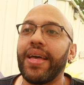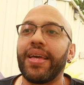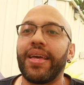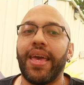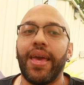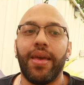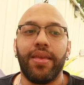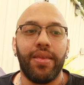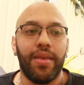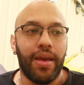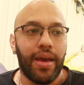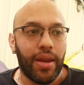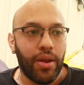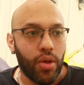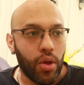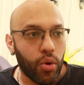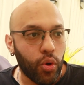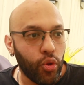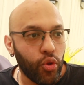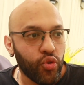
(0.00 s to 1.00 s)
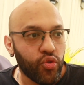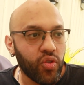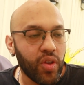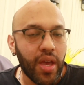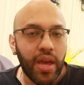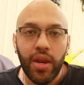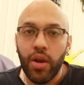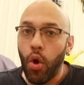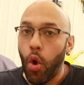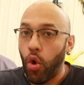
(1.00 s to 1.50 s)
que llegaron a
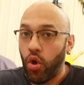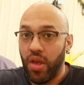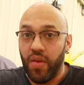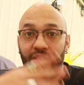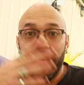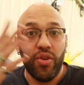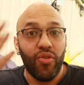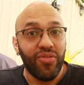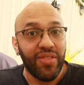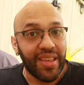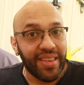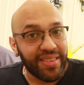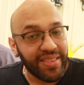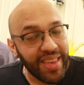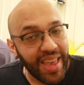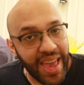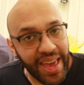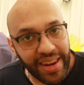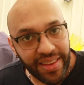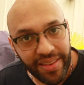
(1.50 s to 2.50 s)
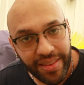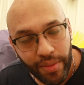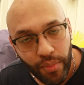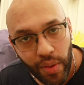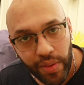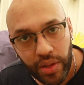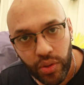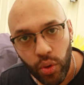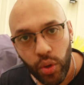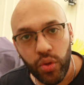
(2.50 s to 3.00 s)
conocer o que vieron nacer, si
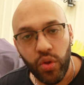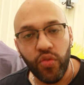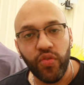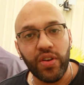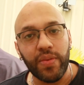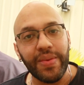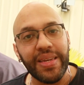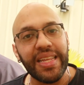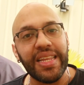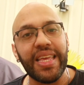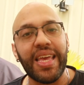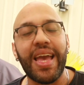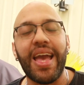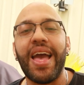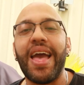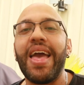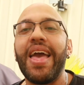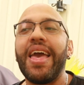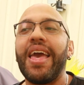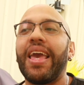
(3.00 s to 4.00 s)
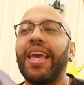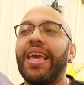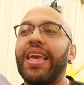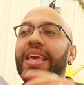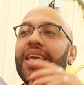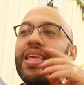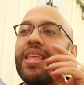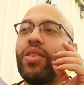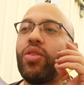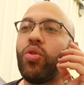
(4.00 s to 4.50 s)
estamos hablando de tu familia,
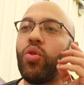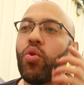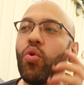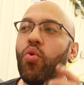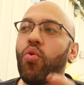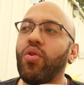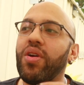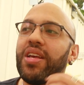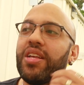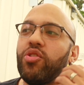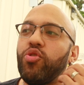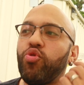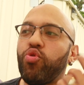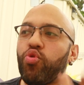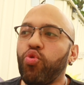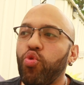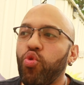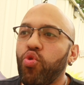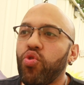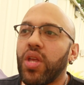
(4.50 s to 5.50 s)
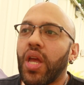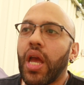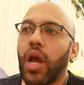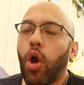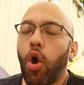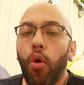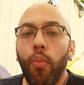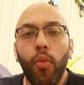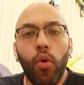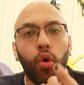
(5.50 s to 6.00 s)
y no intuyen
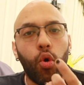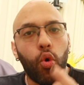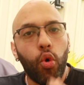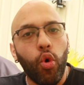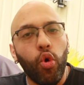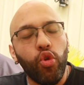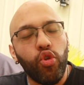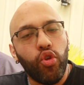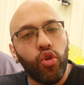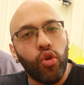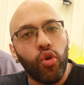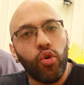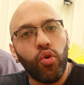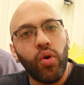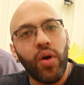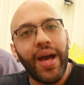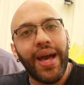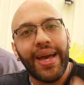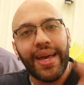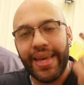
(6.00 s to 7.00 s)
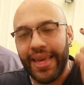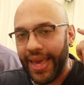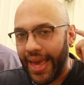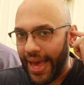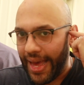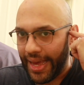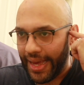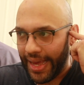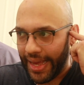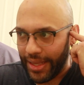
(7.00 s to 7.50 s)
cómo coño
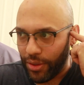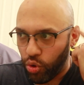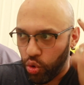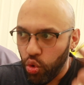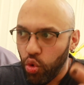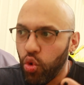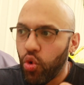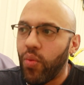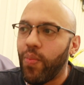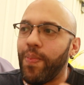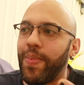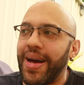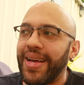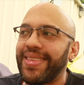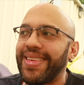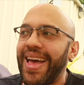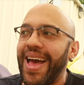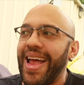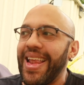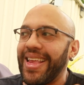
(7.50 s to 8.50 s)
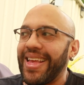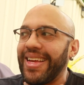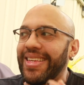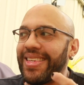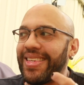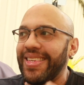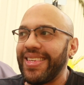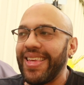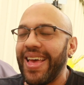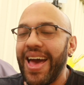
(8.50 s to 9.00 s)
tú vas a
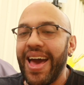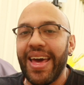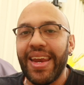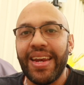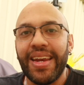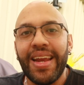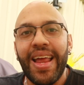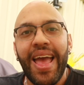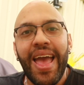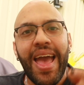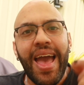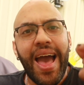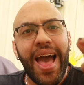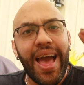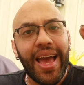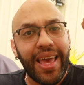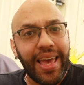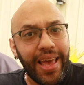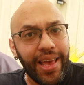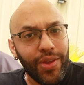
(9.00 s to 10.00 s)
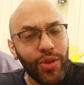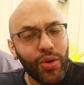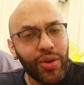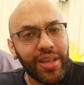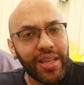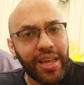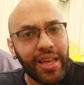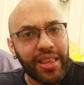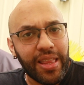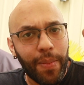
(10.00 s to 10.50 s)
alcanzar aquello
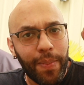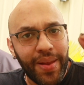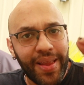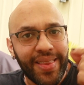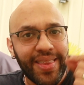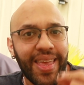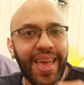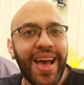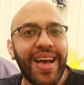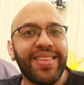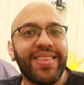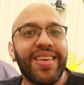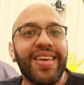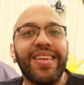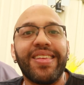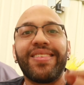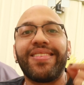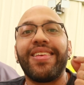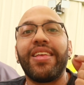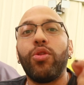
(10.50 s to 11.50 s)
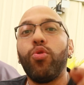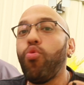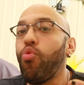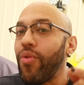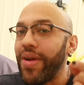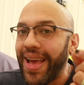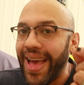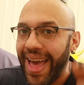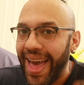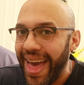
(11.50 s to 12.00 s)
que te planteas hacer si
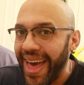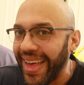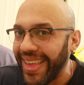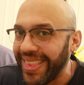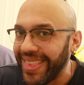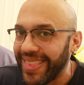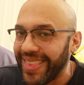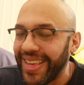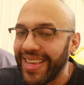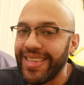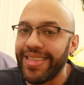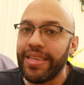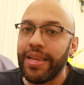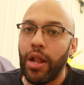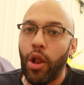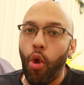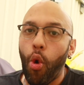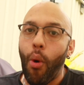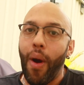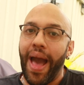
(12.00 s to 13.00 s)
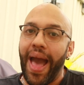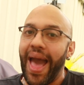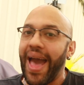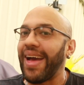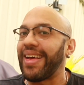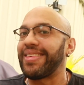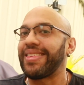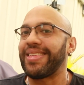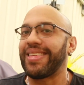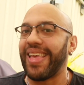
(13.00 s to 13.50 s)
nunca antes lo
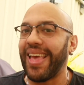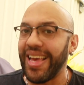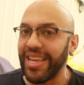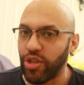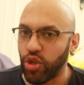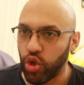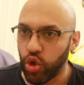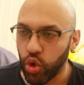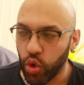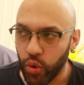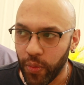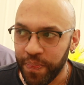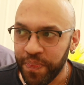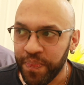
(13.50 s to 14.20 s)
has hecho.